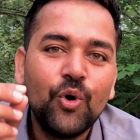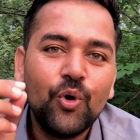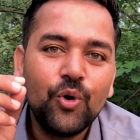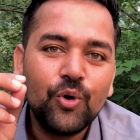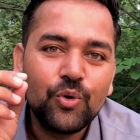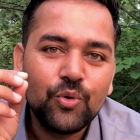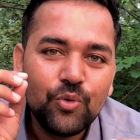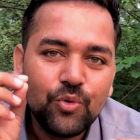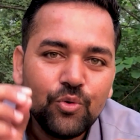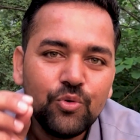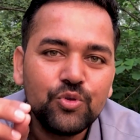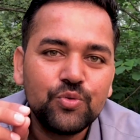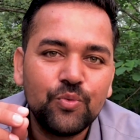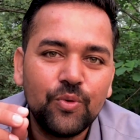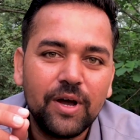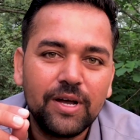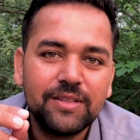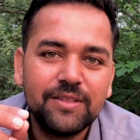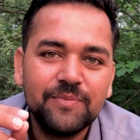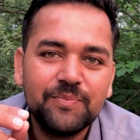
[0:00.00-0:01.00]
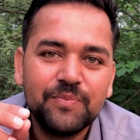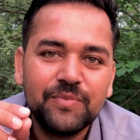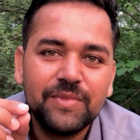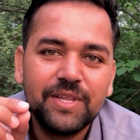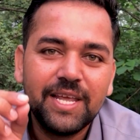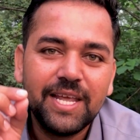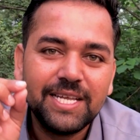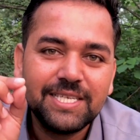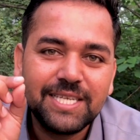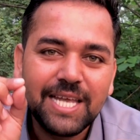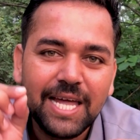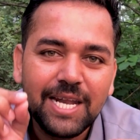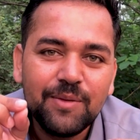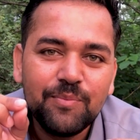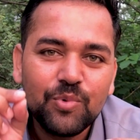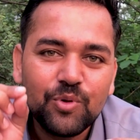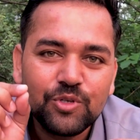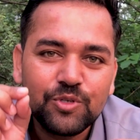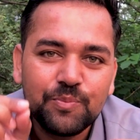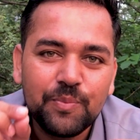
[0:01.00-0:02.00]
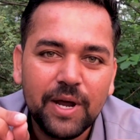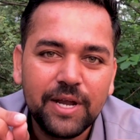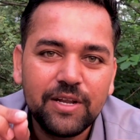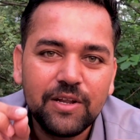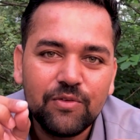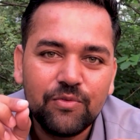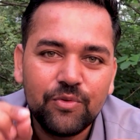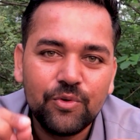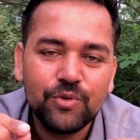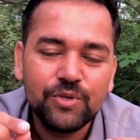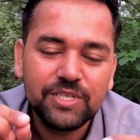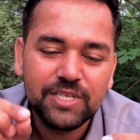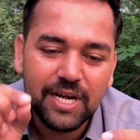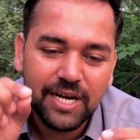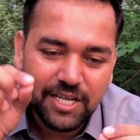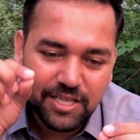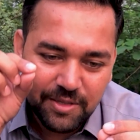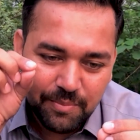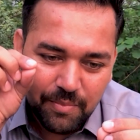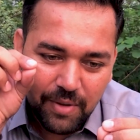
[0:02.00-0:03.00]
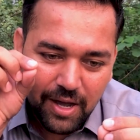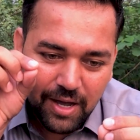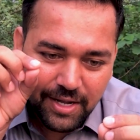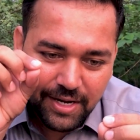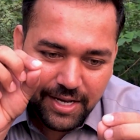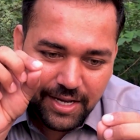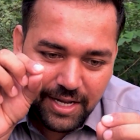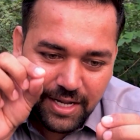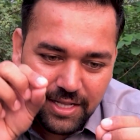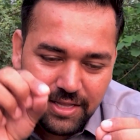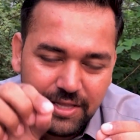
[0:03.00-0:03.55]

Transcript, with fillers: और उस वक्त यह सैरिब्रोस्पाइनल फ्लूड साढ़े दिमाग ने